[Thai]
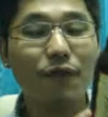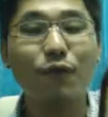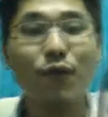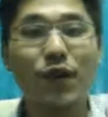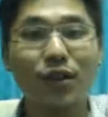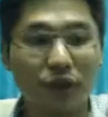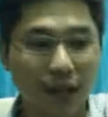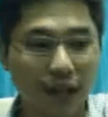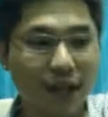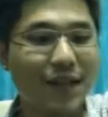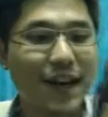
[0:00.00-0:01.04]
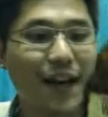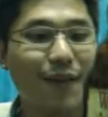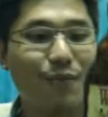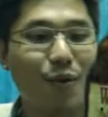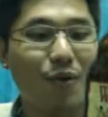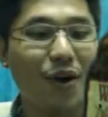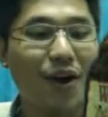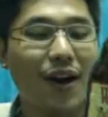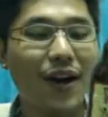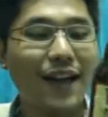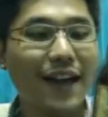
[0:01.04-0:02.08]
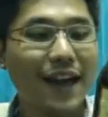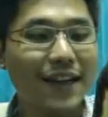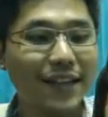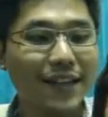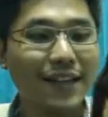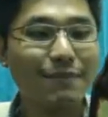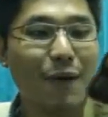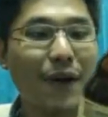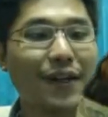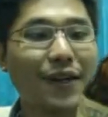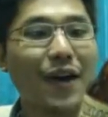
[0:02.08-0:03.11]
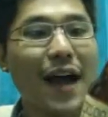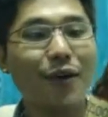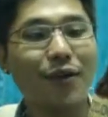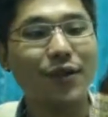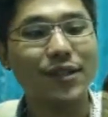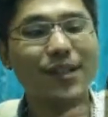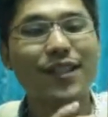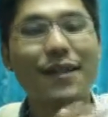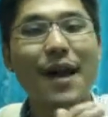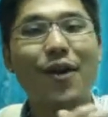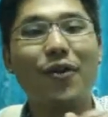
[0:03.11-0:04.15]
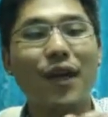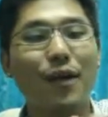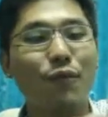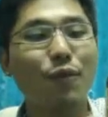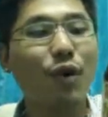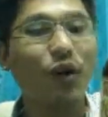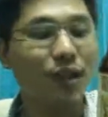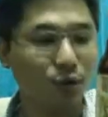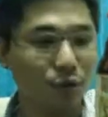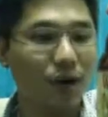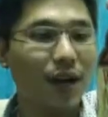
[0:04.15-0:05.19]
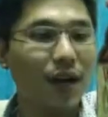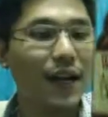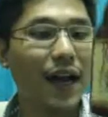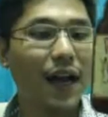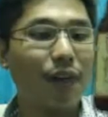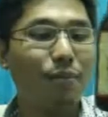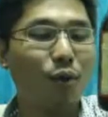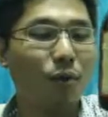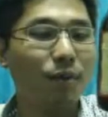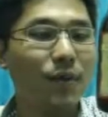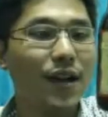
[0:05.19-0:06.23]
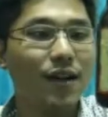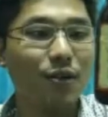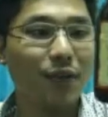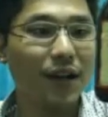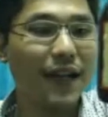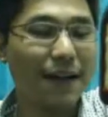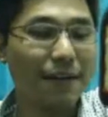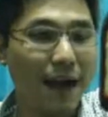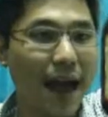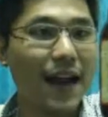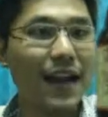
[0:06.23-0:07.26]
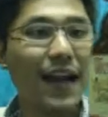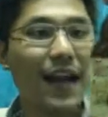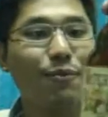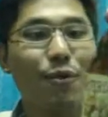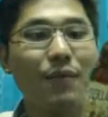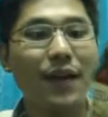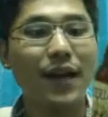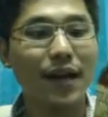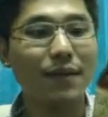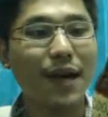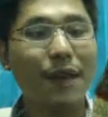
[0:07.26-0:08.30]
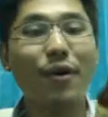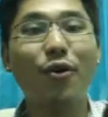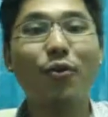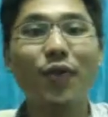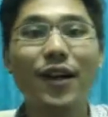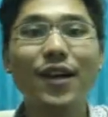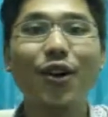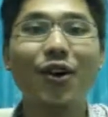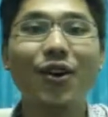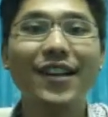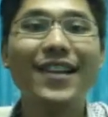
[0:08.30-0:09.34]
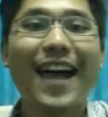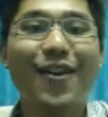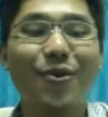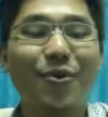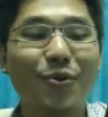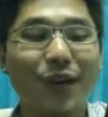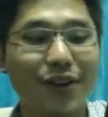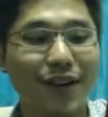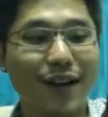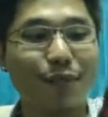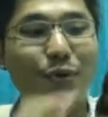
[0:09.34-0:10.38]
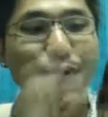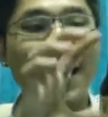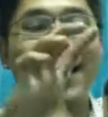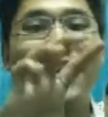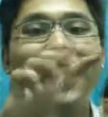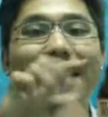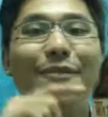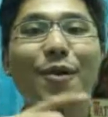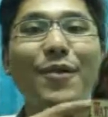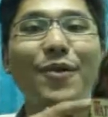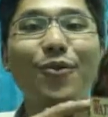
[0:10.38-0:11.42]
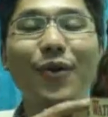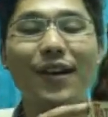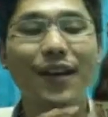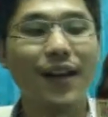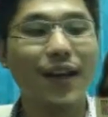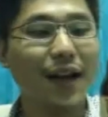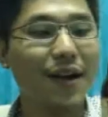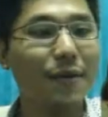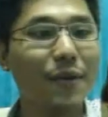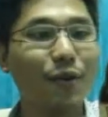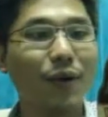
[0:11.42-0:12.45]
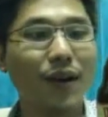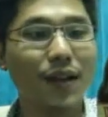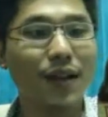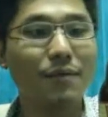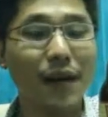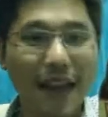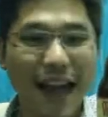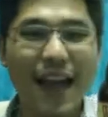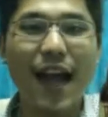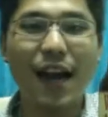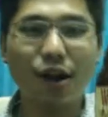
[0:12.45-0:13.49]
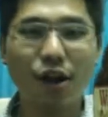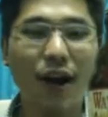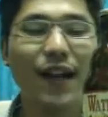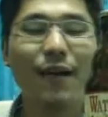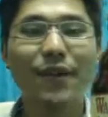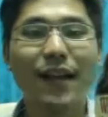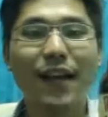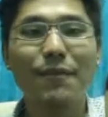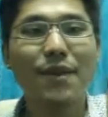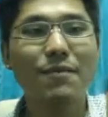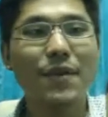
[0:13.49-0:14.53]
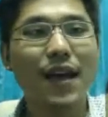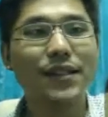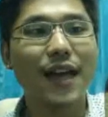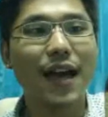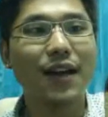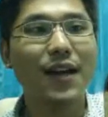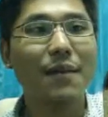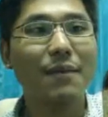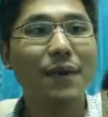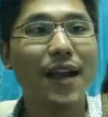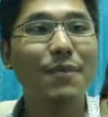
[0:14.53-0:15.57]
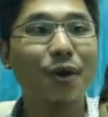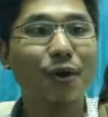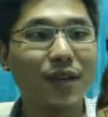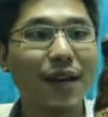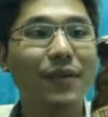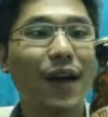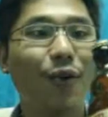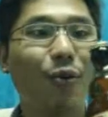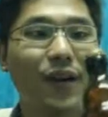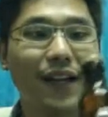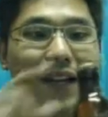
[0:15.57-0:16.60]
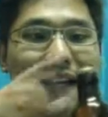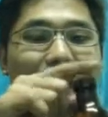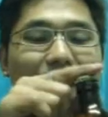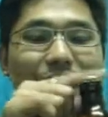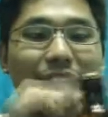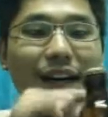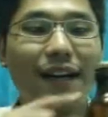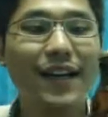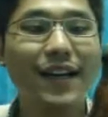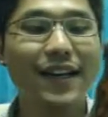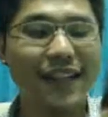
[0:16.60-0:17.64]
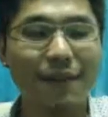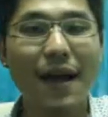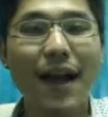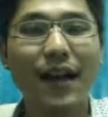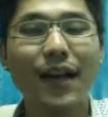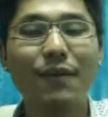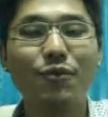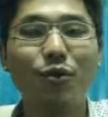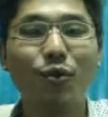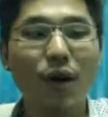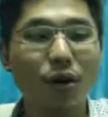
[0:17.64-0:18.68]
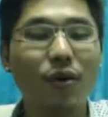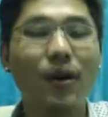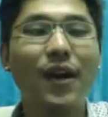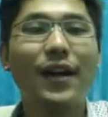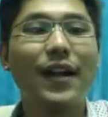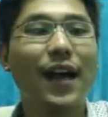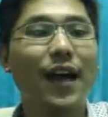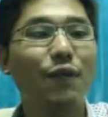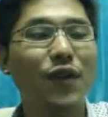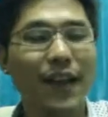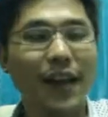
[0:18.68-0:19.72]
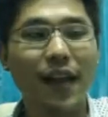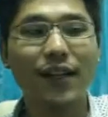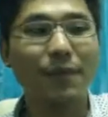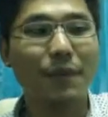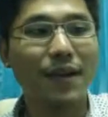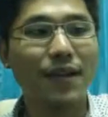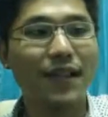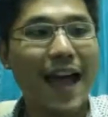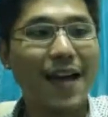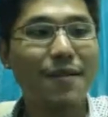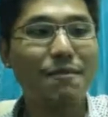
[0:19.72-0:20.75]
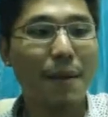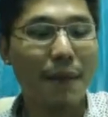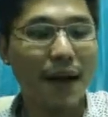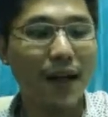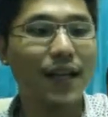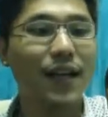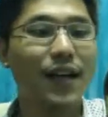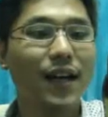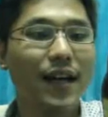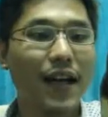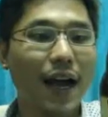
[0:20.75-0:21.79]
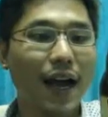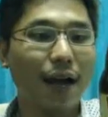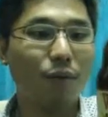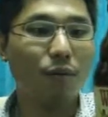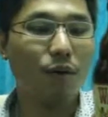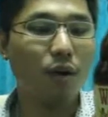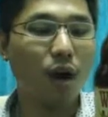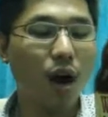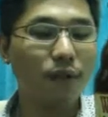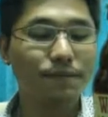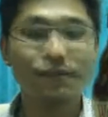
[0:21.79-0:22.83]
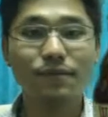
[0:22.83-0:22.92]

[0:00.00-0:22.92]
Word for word: of Victory นะครับผมก็อันนี้คือประวัติคร่าวๆของชื่อที่มาของคำว่า Waterloo นะครับผมส่วนถัดมานะครับผมเหมือนเดิมนะครับเราคุยเรื่องของดีไซน์ของขวดก่อนนะขวดอันนี้นะครับก็เป็นขวดเขาเรียกเป็นขวดที่เมืองไทยหาน้อยนะครับแต่ถ้าเป็นเบียร์จากประเทศเบลเยียมเนี่ยขวดอย่างนี้เนี่ยจะเยอะมากนะครับดูเวลนะครับวีเด็ดก็จะเป็นสไตล์ประมาณนี้นะครับผมแล้วก็